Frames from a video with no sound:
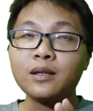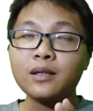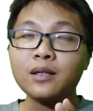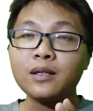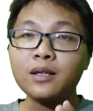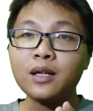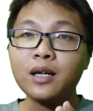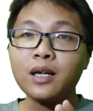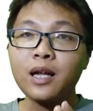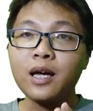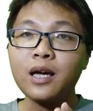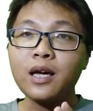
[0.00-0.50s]

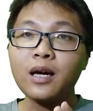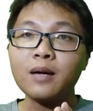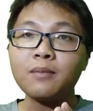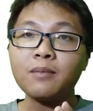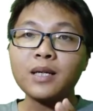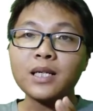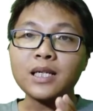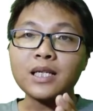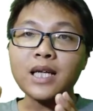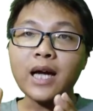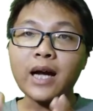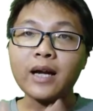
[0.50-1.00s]
trước khi đi
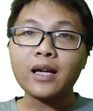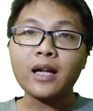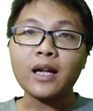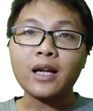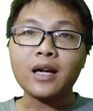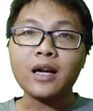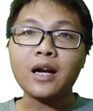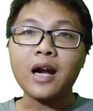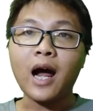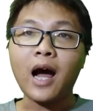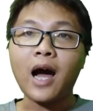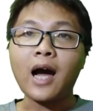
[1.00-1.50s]
mình xác định
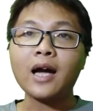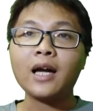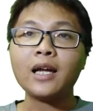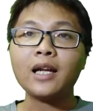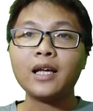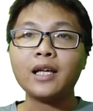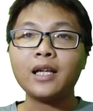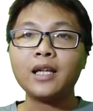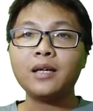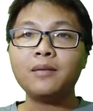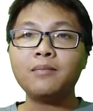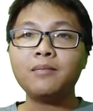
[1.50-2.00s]
rõ
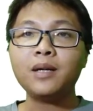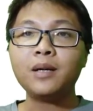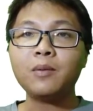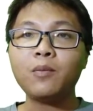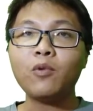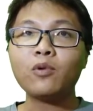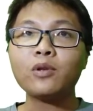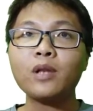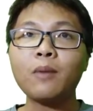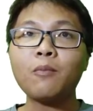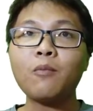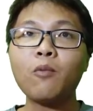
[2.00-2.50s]
cái địa điểm mình
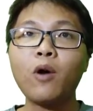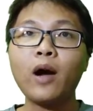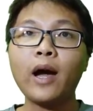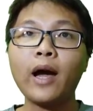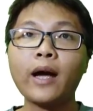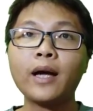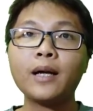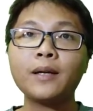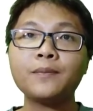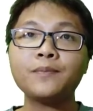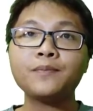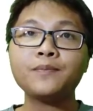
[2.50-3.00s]
muốn tham
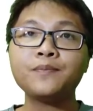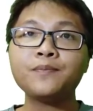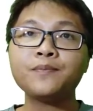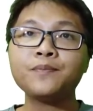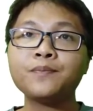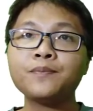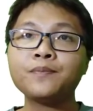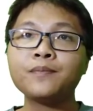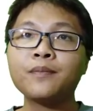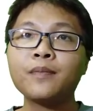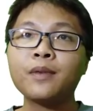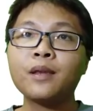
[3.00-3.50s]
quan
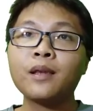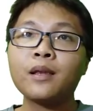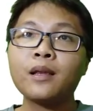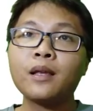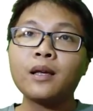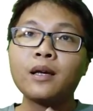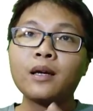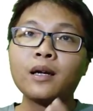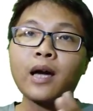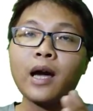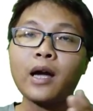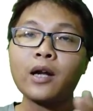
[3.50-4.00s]

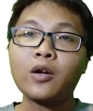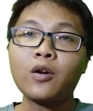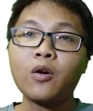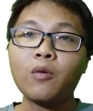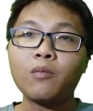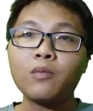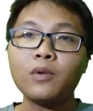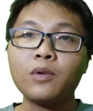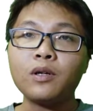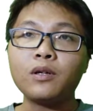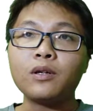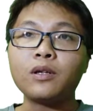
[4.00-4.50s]
các
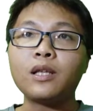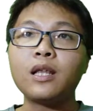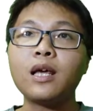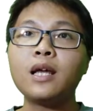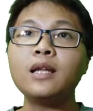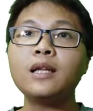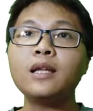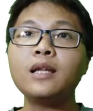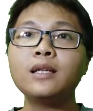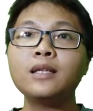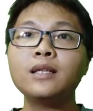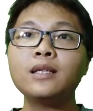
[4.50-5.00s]
trục đường chính
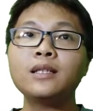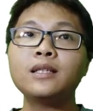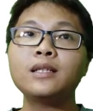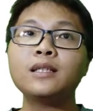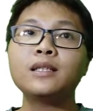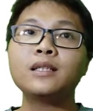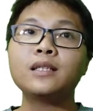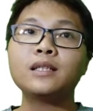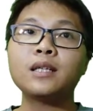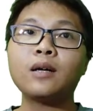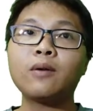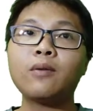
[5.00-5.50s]

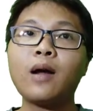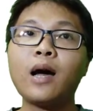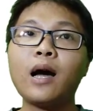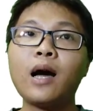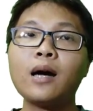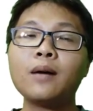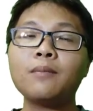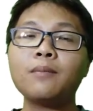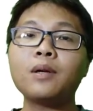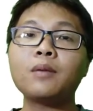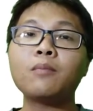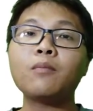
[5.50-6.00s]
sau
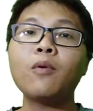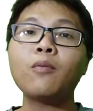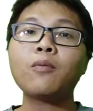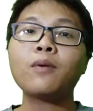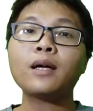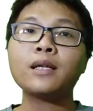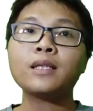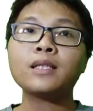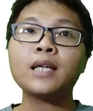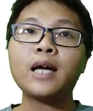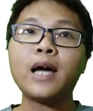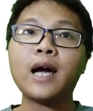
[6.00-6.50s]
đó mình book
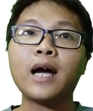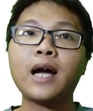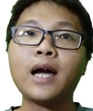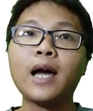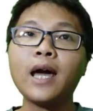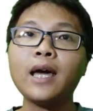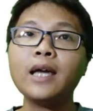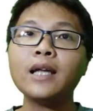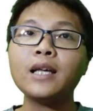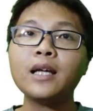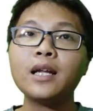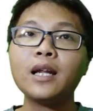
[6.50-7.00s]
khách sạn
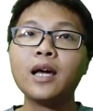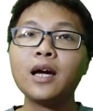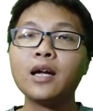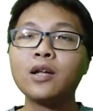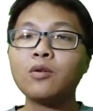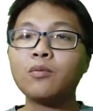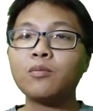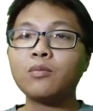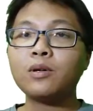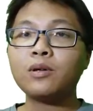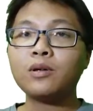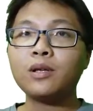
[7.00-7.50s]
ngay trên các
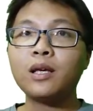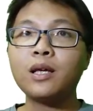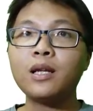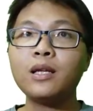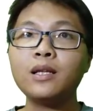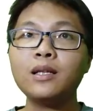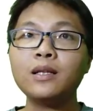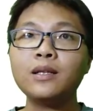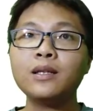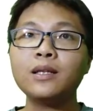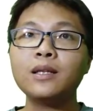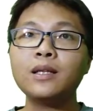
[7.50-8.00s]
trục đường chính
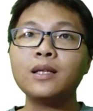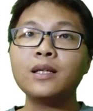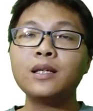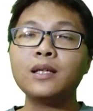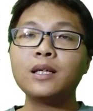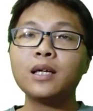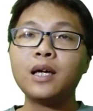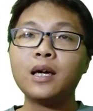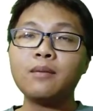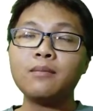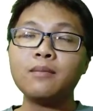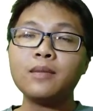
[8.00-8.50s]

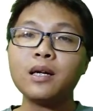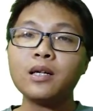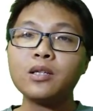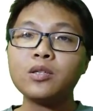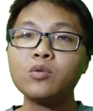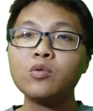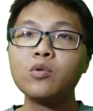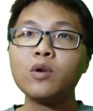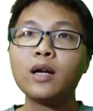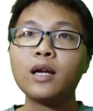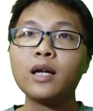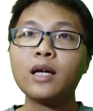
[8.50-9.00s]
kiểm tra
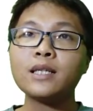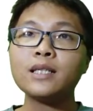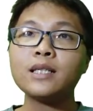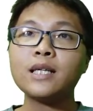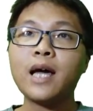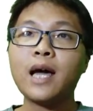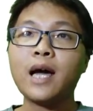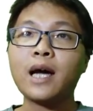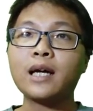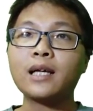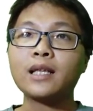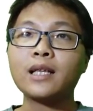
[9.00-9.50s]
xung quanh khách
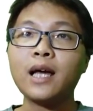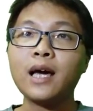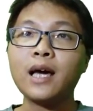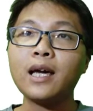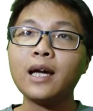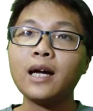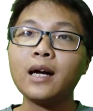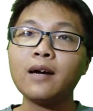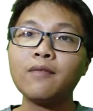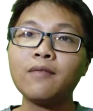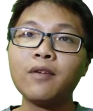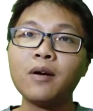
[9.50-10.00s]
sạn thấy
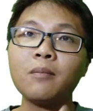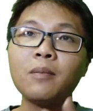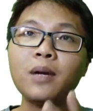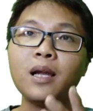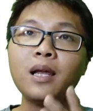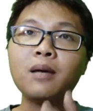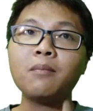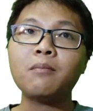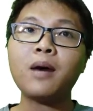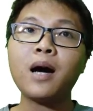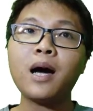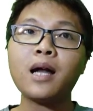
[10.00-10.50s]
có
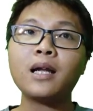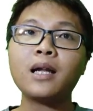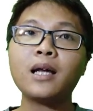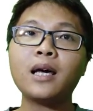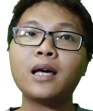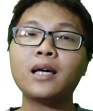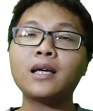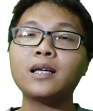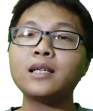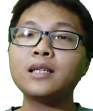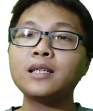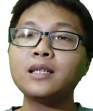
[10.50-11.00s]
Family Mart nè
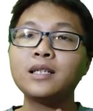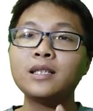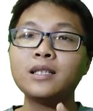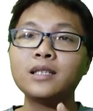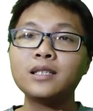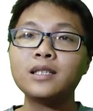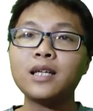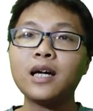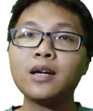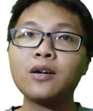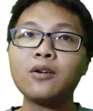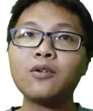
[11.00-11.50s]

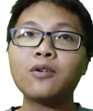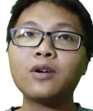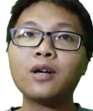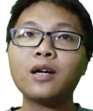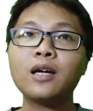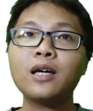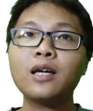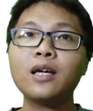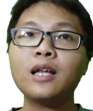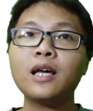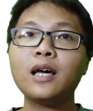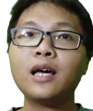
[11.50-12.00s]
Psycho
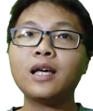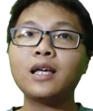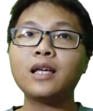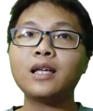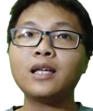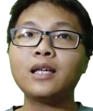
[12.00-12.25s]
Key nè